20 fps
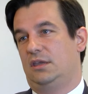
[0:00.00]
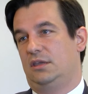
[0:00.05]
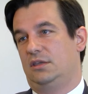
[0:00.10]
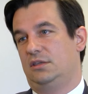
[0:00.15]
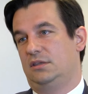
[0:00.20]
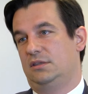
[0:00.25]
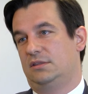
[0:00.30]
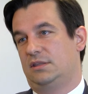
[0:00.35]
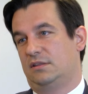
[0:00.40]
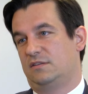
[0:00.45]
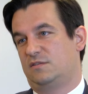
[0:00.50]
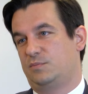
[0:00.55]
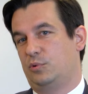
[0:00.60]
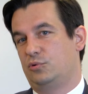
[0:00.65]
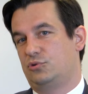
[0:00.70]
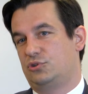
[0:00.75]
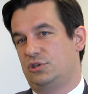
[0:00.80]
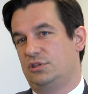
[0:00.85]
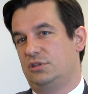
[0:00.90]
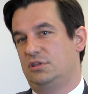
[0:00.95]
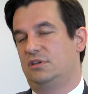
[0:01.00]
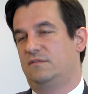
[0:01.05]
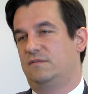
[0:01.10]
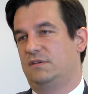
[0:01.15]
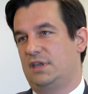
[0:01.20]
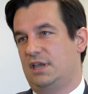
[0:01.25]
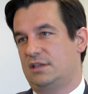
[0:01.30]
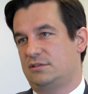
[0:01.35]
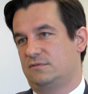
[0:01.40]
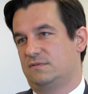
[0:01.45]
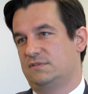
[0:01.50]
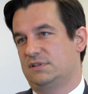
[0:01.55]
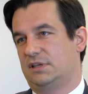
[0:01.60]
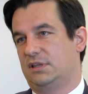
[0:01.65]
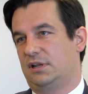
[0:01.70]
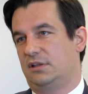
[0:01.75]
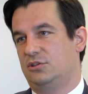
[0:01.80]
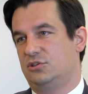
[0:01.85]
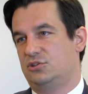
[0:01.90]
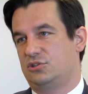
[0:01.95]
i ten współczynnik wyjazdów
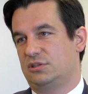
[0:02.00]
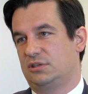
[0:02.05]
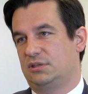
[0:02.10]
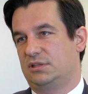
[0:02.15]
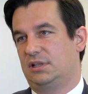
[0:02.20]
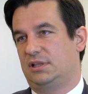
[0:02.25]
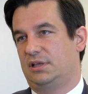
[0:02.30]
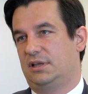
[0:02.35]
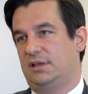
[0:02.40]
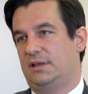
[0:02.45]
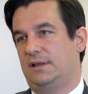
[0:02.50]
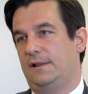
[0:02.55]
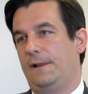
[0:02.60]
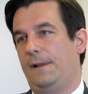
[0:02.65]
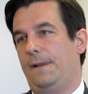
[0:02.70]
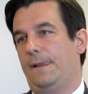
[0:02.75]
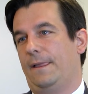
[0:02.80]
zagranicznych dla